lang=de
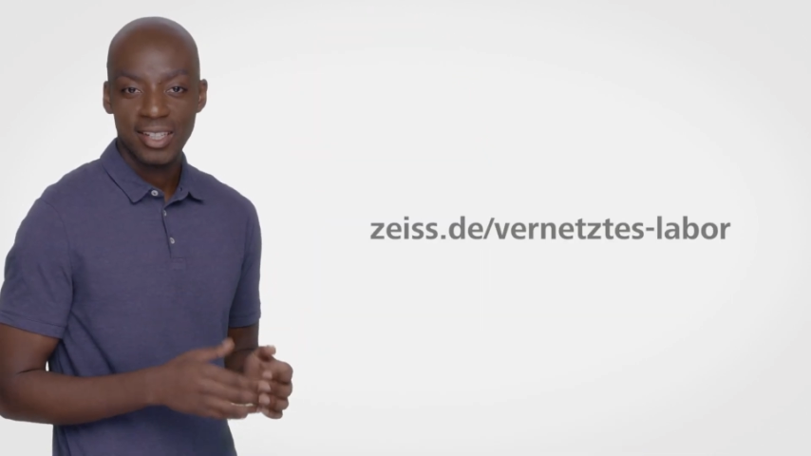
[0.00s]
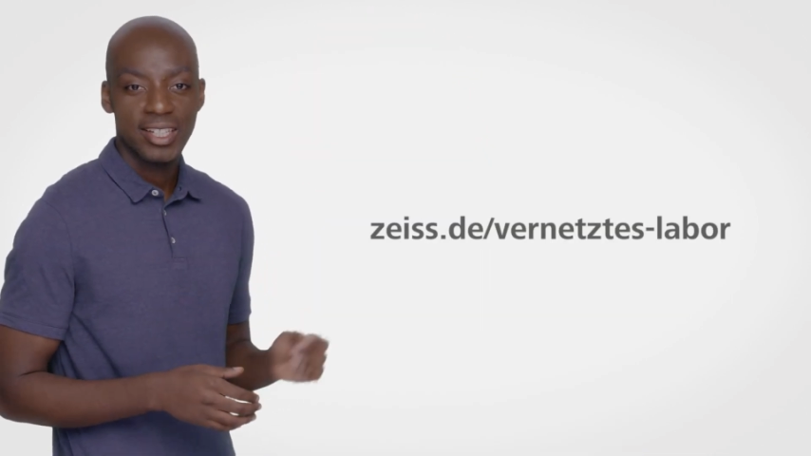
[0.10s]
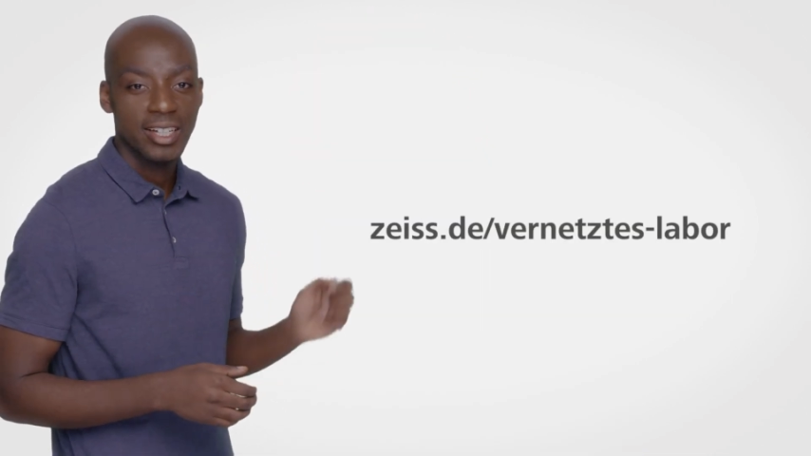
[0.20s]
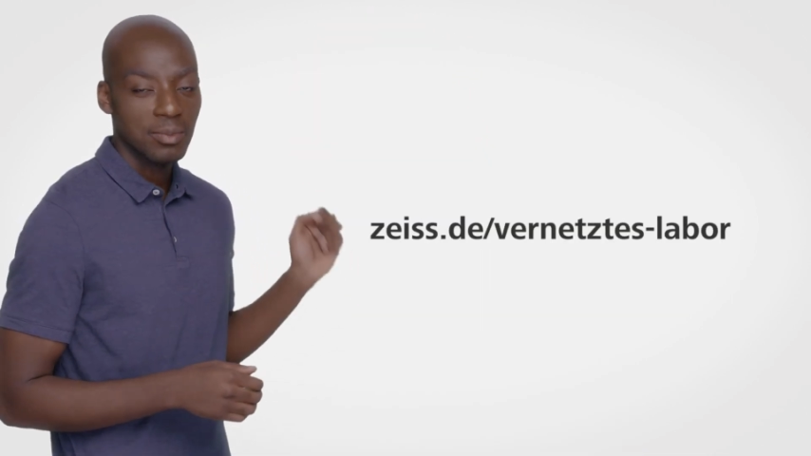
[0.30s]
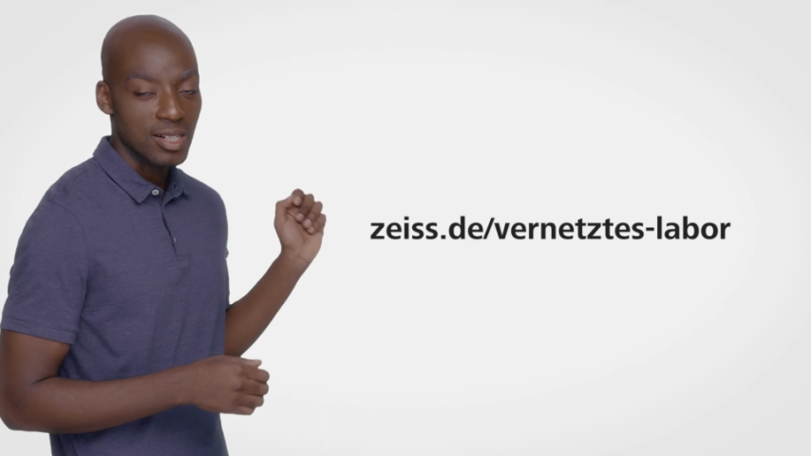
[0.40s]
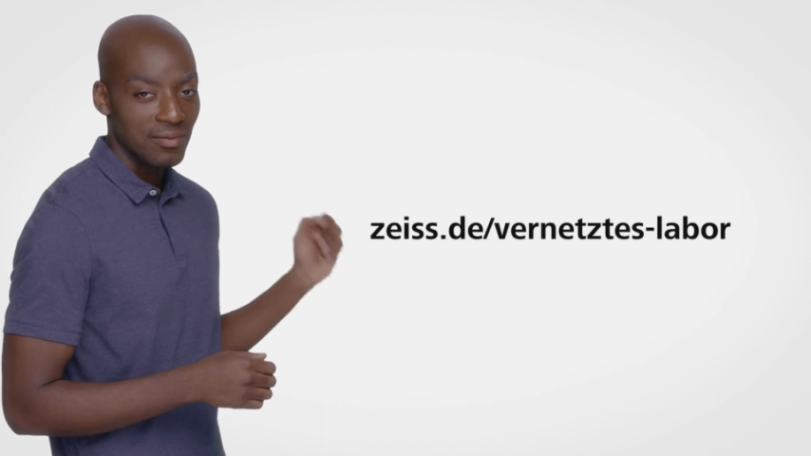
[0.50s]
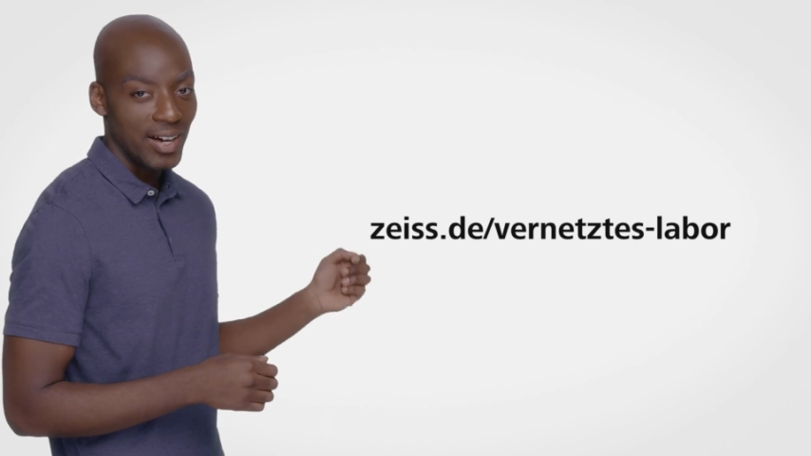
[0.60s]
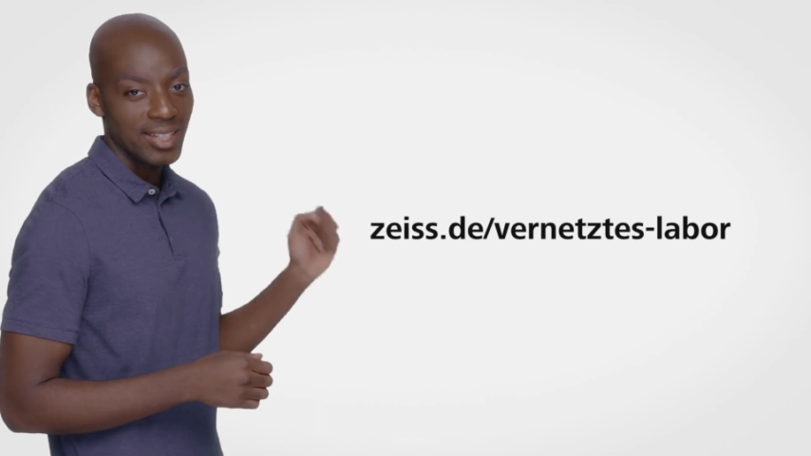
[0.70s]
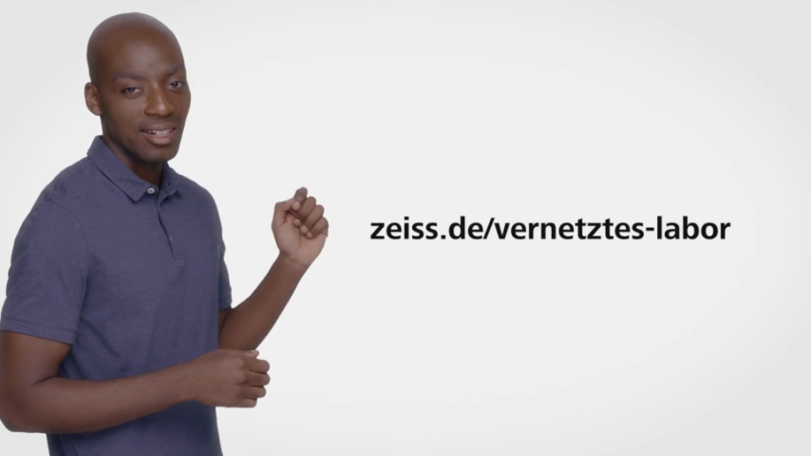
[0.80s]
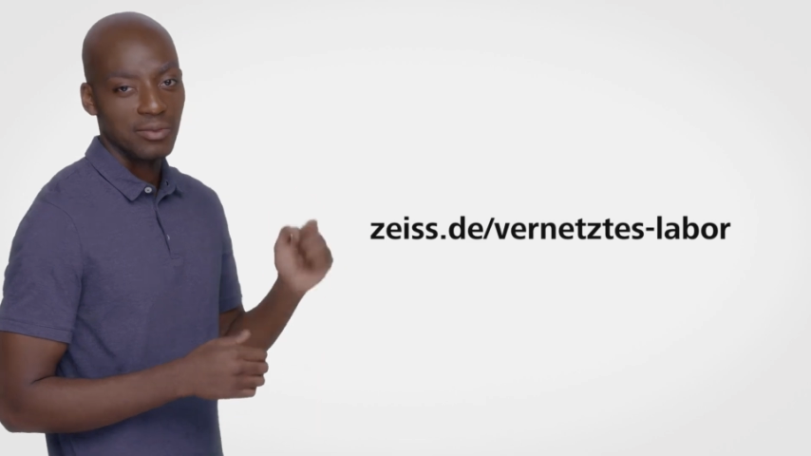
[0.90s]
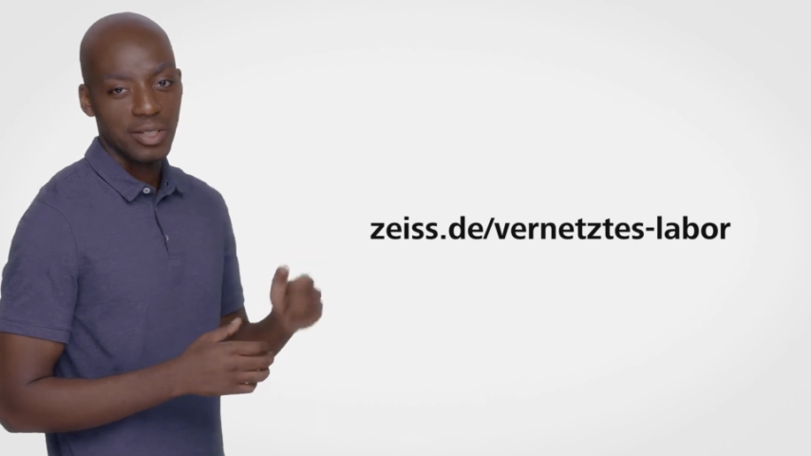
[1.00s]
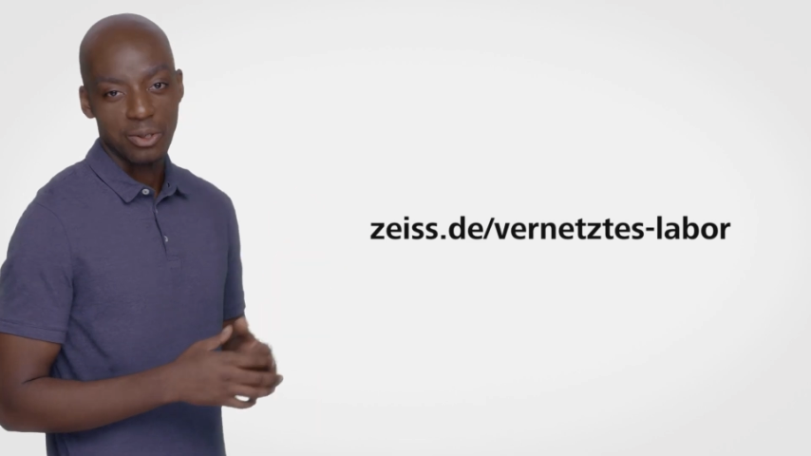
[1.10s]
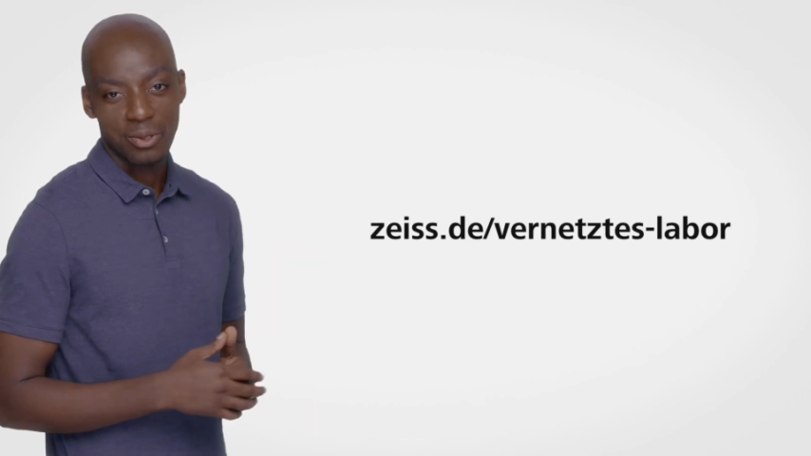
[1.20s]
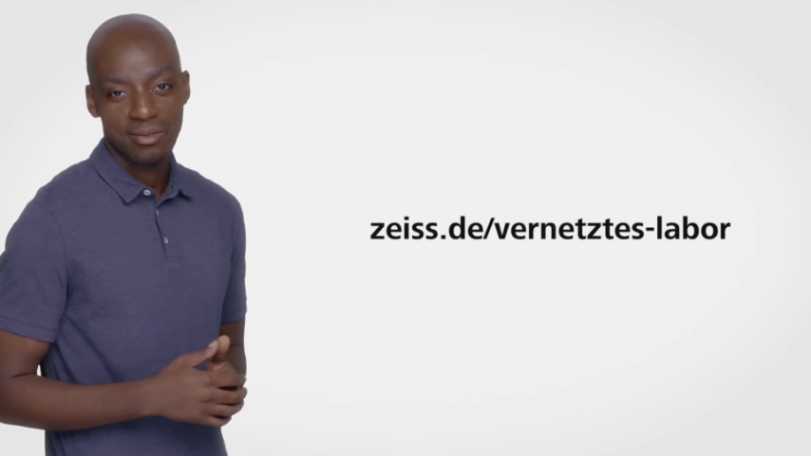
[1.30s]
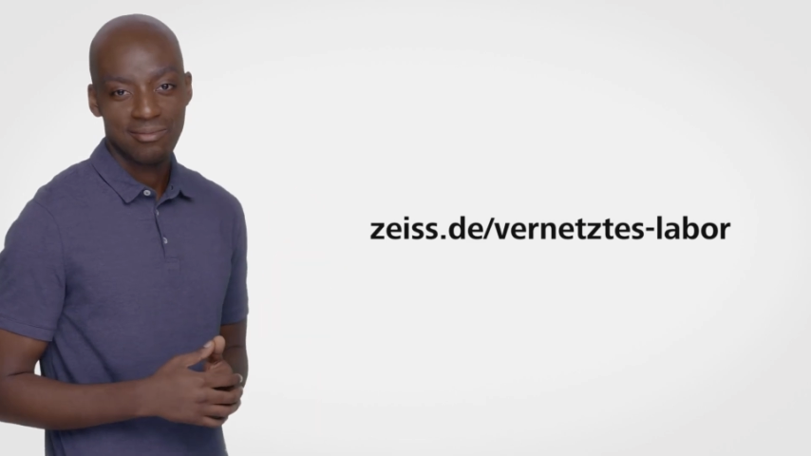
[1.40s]
Hier gibt es weitere
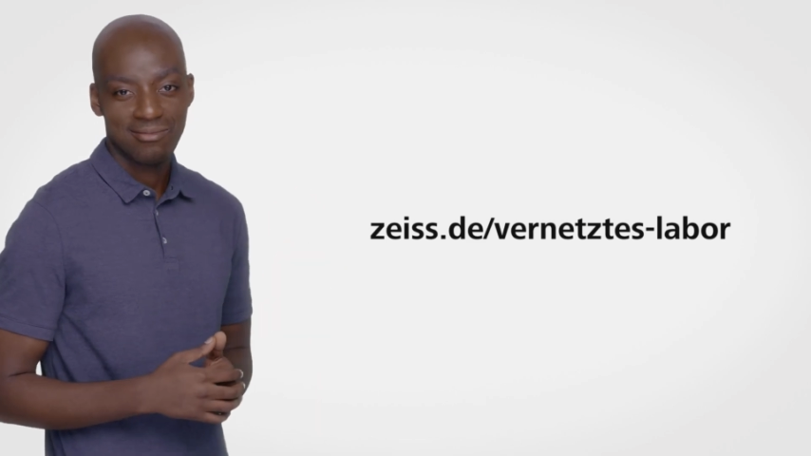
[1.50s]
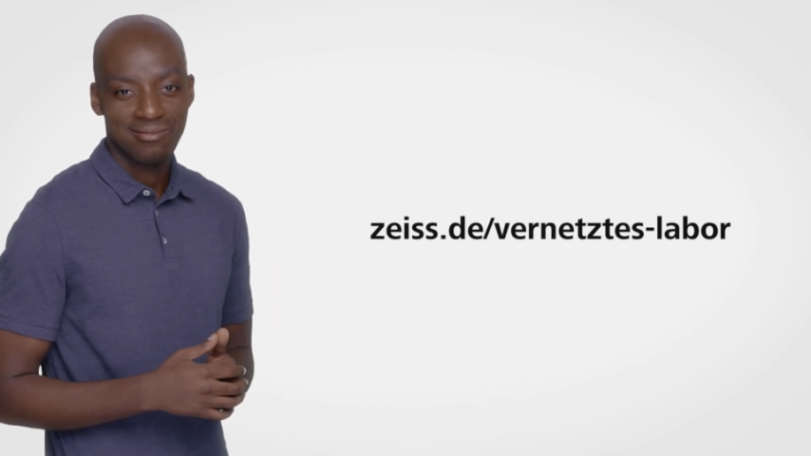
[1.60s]
Videos.